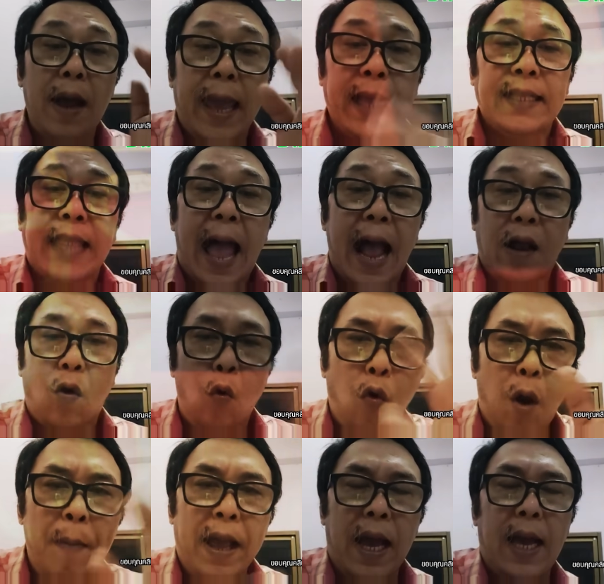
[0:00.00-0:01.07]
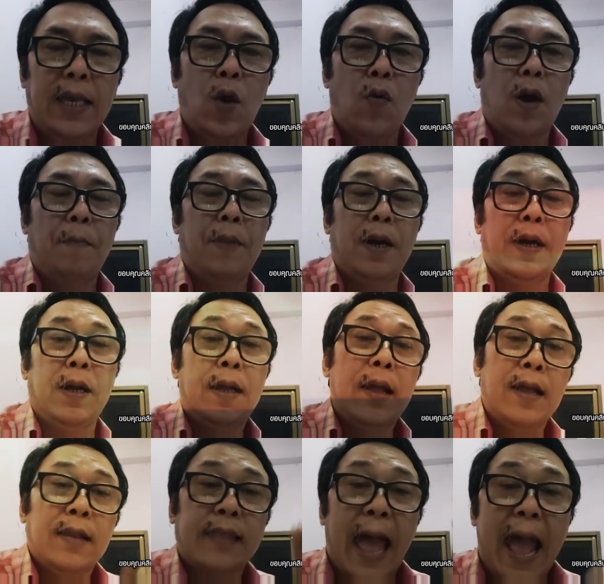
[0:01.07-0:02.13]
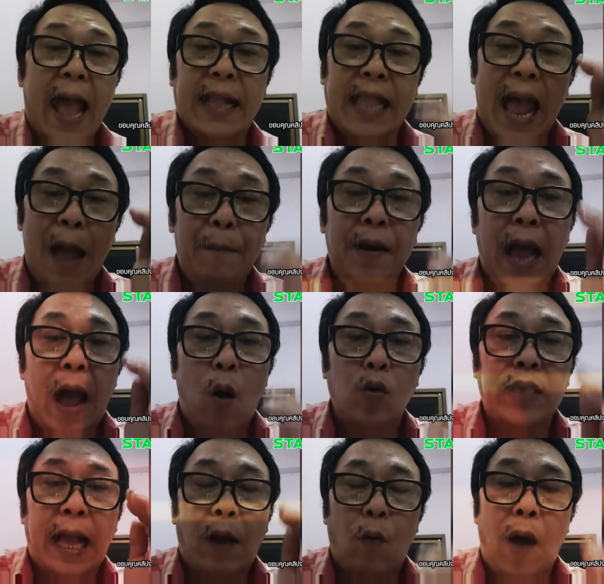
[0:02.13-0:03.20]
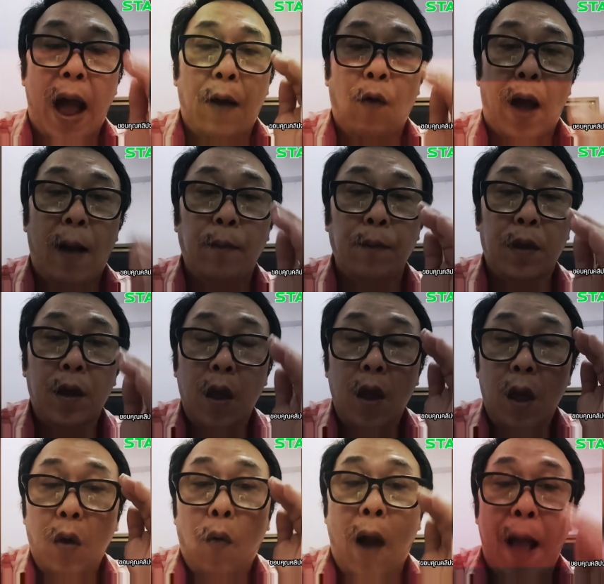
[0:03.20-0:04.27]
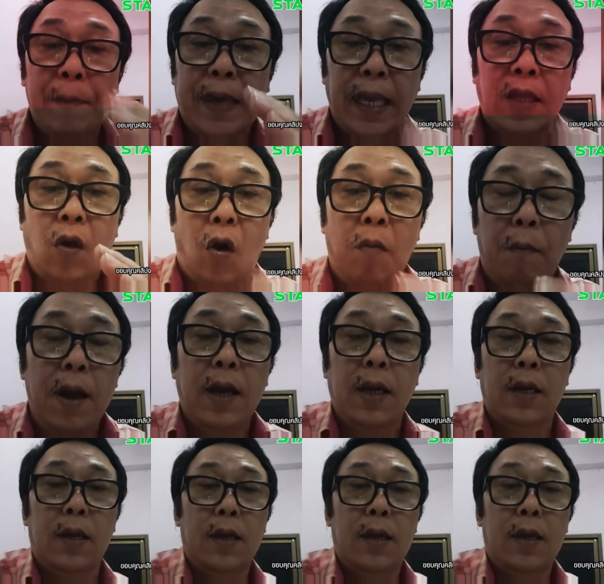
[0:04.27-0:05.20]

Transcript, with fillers: เห็นต่างก็ไม่เคยยุ่ง แต่ถ้าเอาจะความความความคิดของมึง